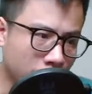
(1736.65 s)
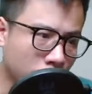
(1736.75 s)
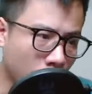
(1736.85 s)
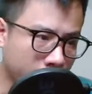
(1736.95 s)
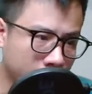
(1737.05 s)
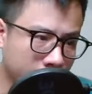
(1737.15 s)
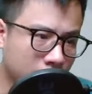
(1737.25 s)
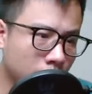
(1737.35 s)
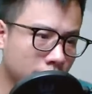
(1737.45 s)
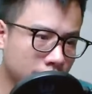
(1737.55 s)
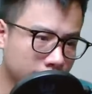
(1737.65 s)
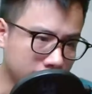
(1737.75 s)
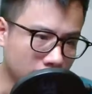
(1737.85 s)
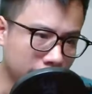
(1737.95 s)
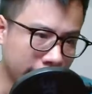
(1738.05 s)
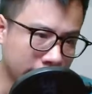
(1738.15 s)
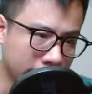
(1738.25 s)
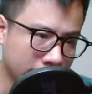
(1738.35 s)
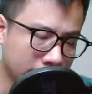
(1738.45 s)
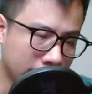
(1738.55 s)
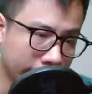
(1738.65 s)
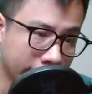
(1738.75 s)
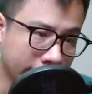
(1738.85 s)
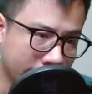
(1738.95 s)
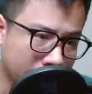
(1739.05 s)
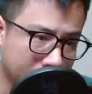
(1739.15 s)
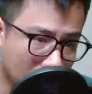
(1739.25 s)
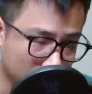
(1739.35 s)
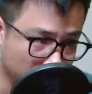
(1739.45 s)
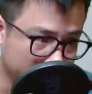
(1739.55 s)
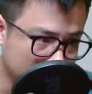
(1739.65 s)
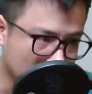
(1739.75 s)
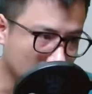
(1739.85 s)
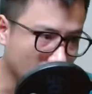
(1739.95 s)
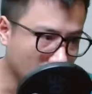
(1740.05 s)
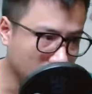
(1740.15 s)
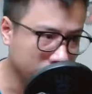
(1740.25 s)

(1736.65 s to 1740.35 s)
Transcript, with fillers: của hắn khiến không ít người nhướng mày, hắn đang ép Tào Doanh nhượng bộ.